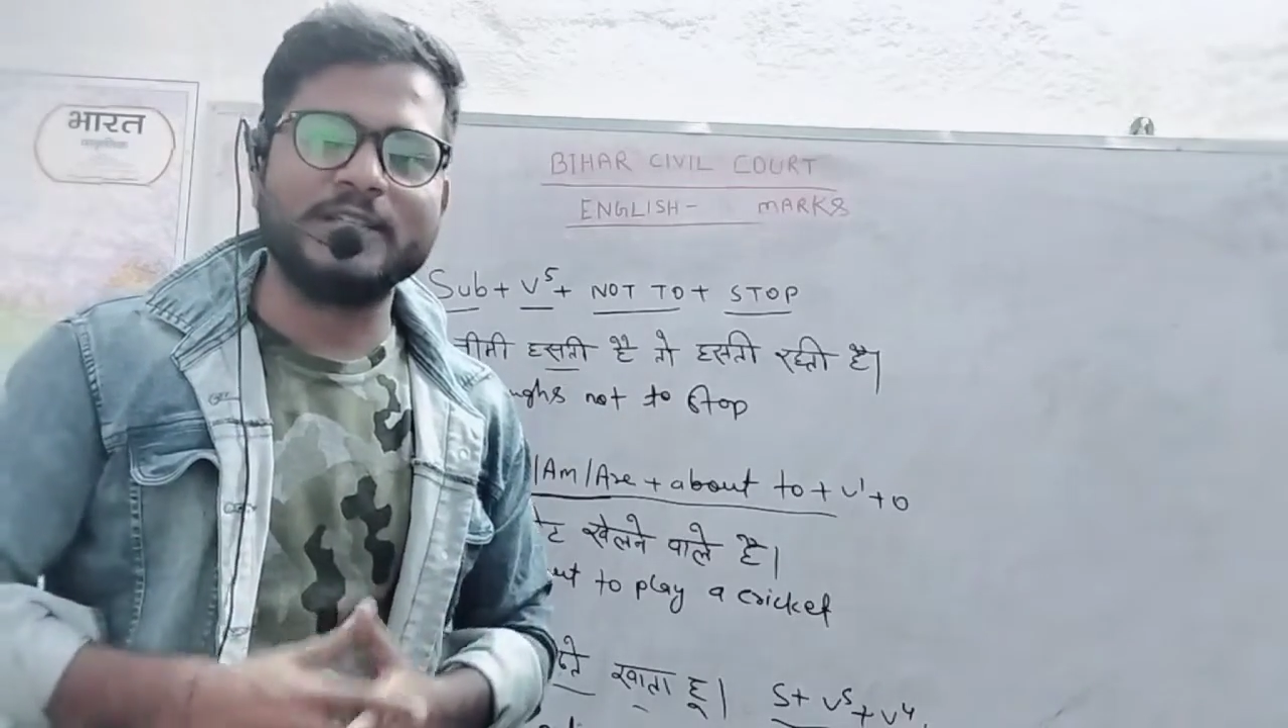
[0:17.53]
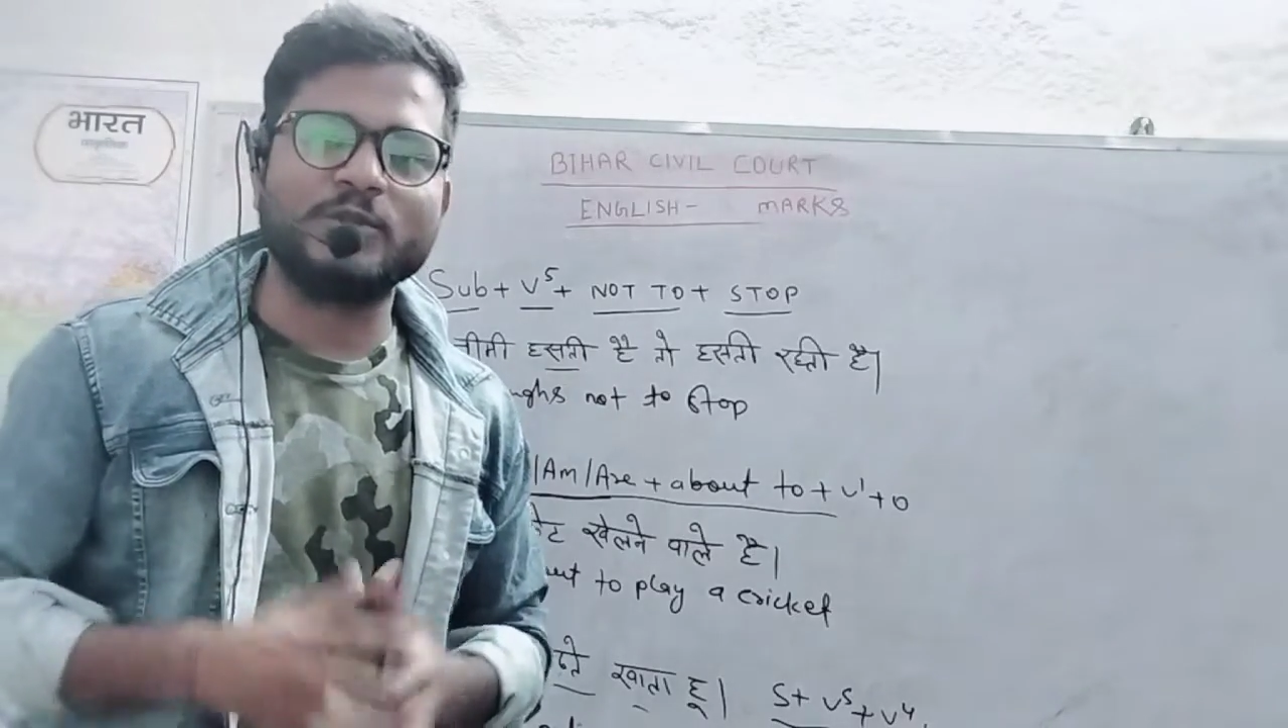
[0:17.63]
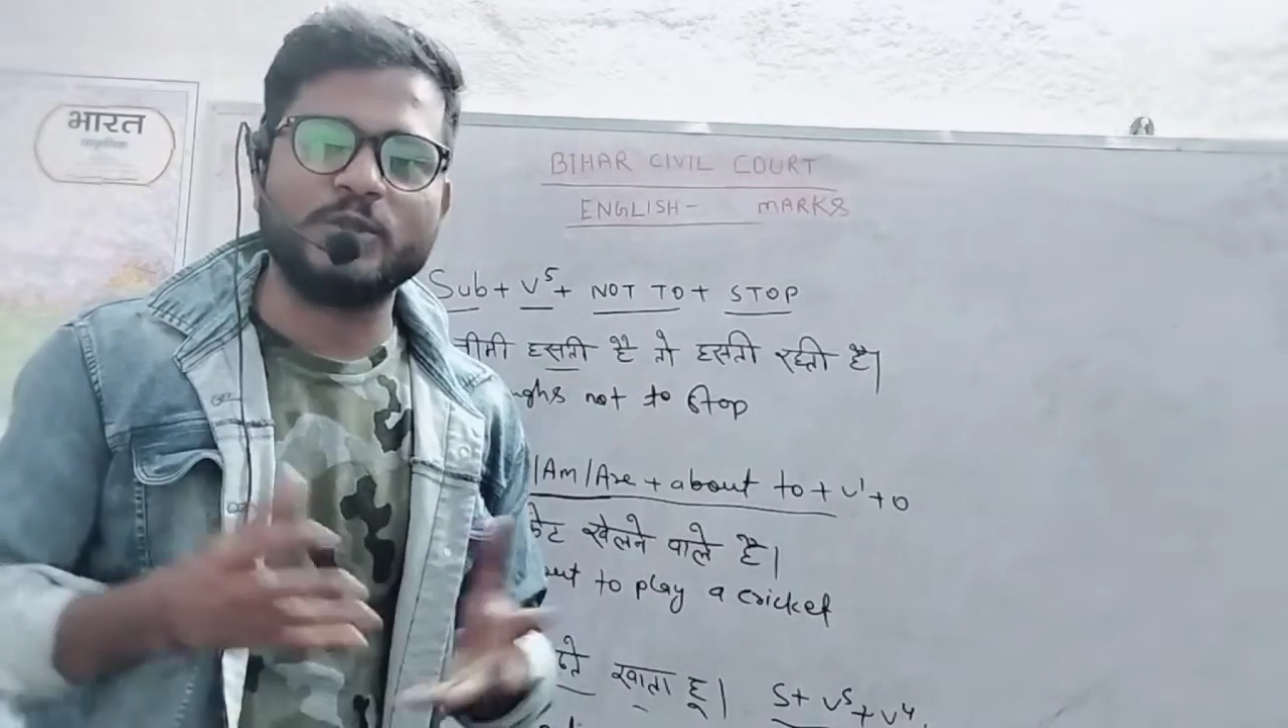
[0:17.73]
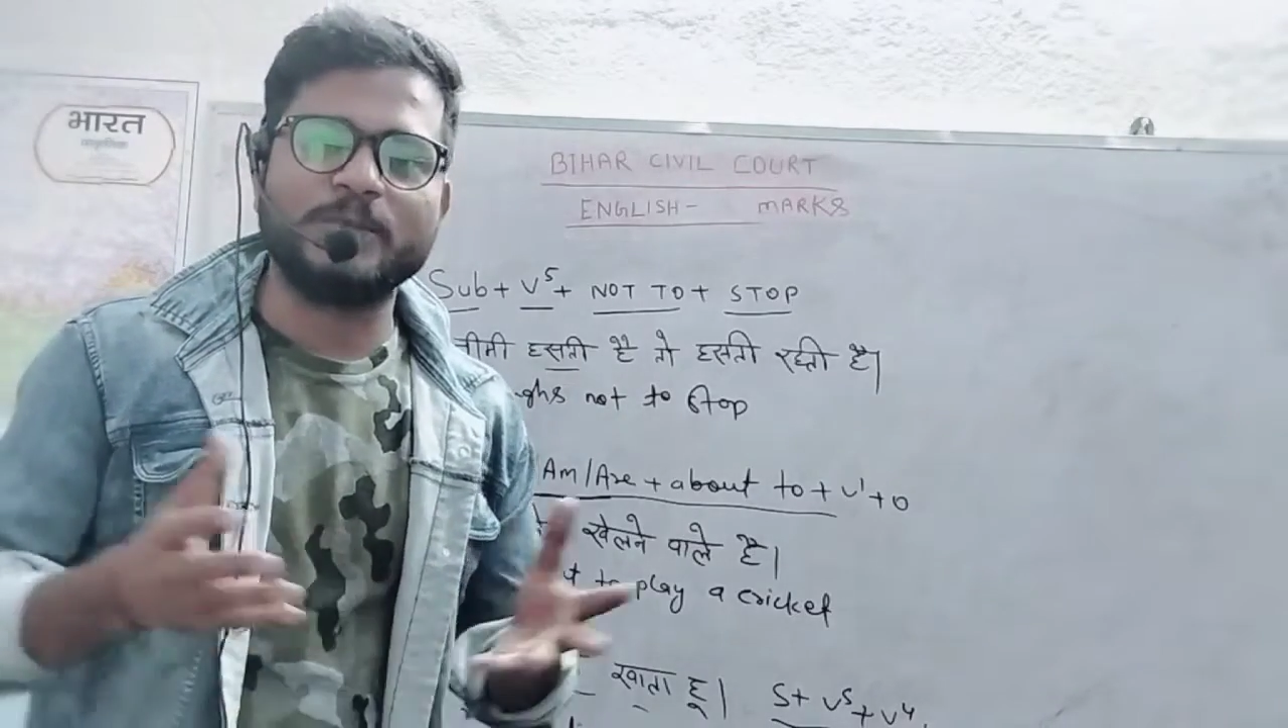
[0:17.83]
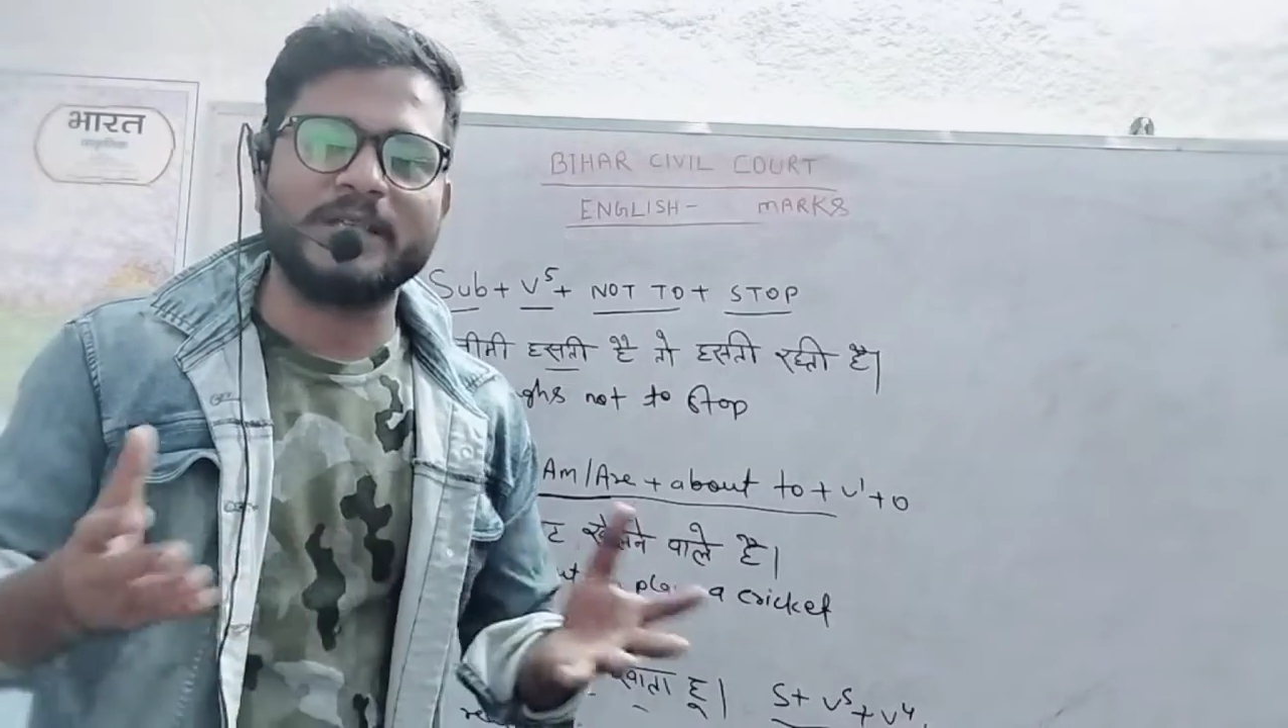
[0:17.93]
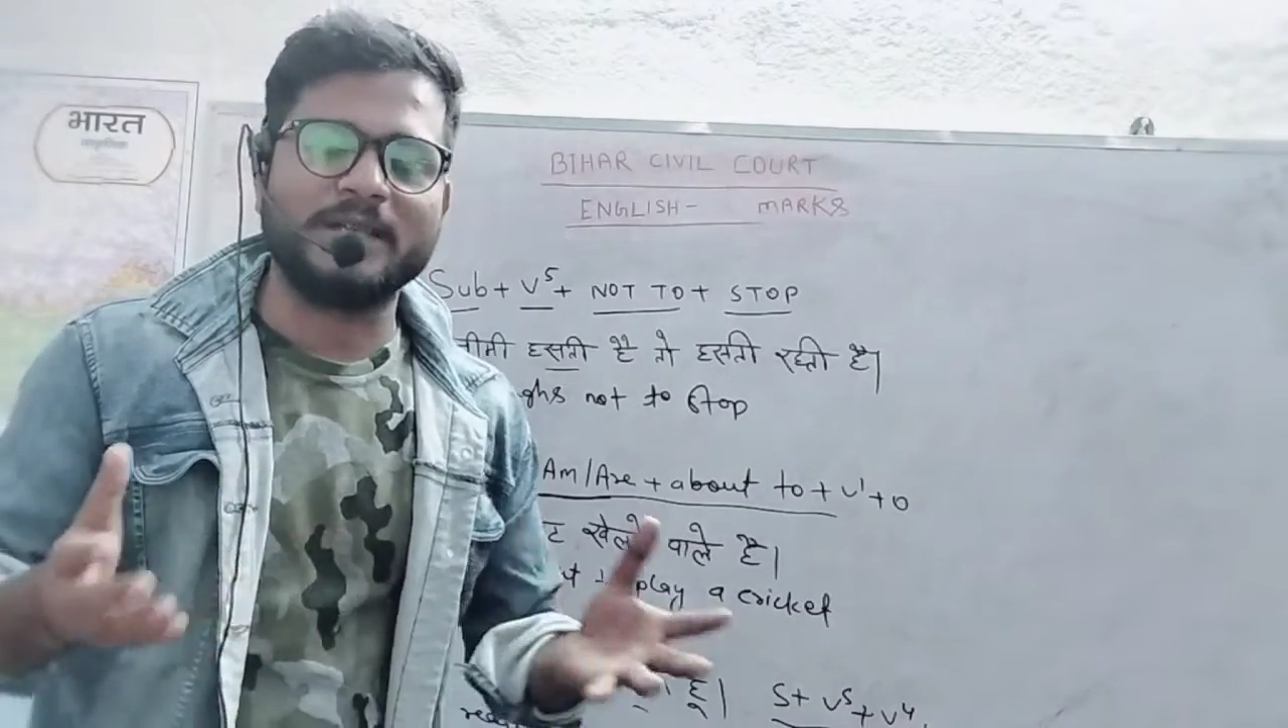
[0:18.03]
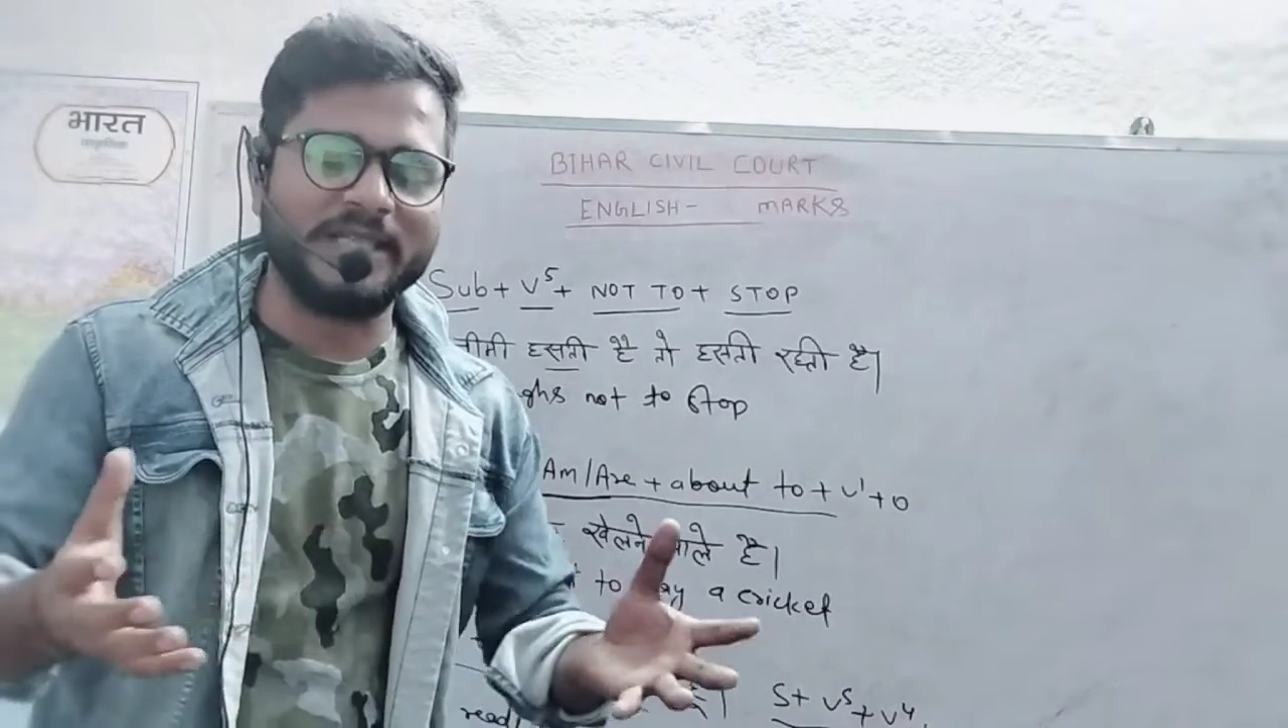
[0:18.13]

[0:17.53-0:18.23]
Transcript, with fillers: हैं यूट्यूब पर